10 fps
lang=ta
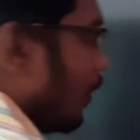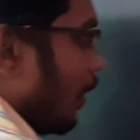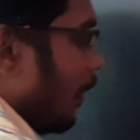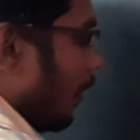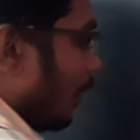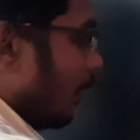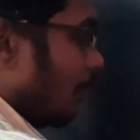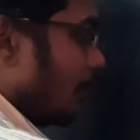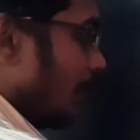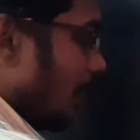ரைட்டா
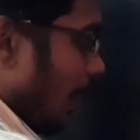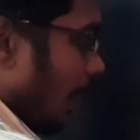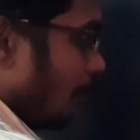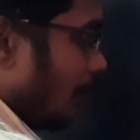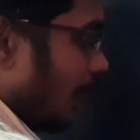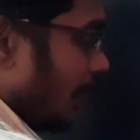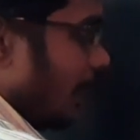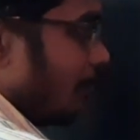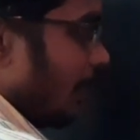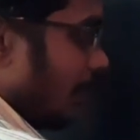அப்போ இதில் ஆட்
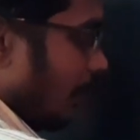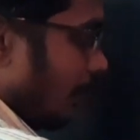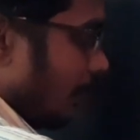பண்ணிட்டீங்க அப்படின்னா